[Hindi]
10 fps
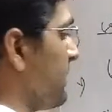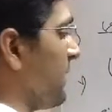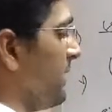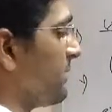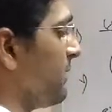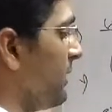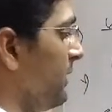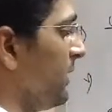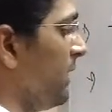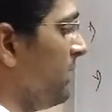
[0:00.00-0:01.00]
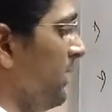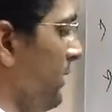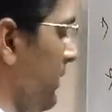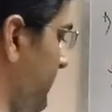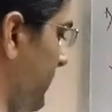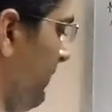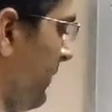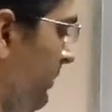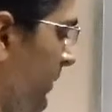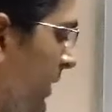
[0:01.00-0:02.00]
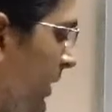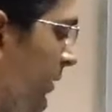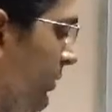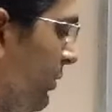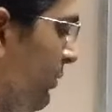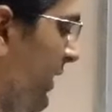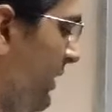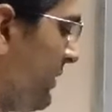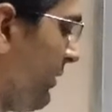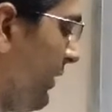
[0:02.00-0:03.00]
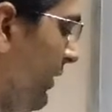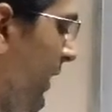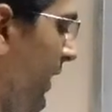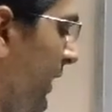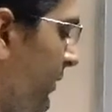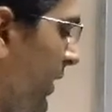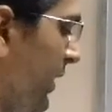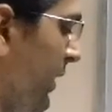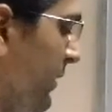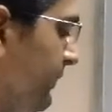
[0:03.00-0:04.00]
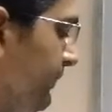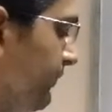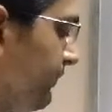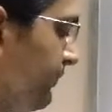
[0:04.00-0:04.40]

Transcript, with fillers: थीटा साइन स्क्वायर थीटा सेम नंबर है तो टू साइन स्क्वायर थीटा ऐड हो जाएंगे